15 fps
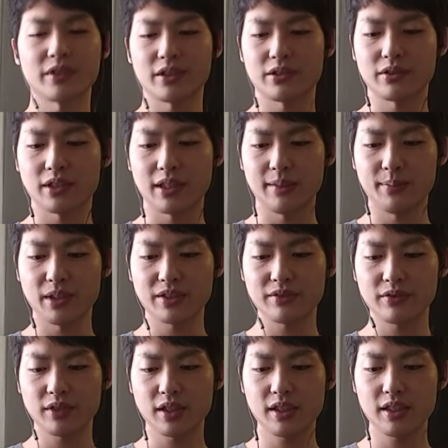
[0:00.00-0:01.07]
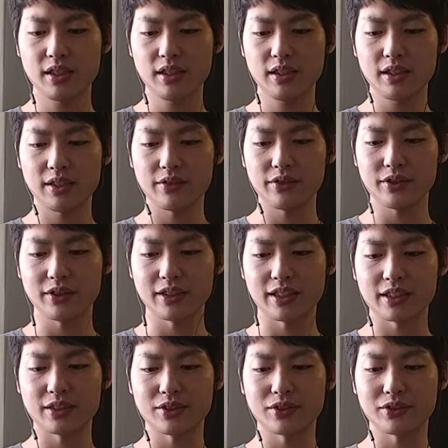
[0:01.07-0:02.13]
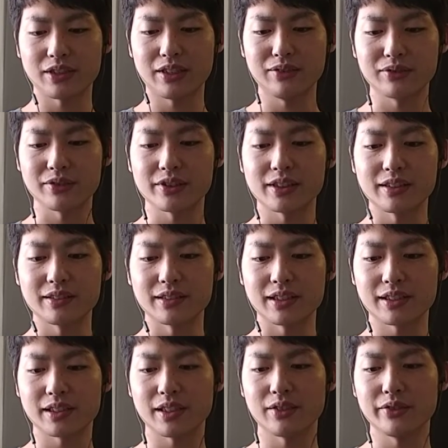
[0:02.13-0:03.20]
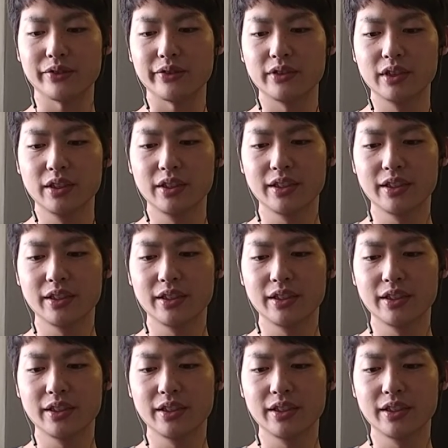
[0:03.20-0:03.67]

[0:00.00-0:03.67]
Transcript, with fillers: ロジェクトが、まあそれらの人たちにちょっと会おうとしてるんですけど、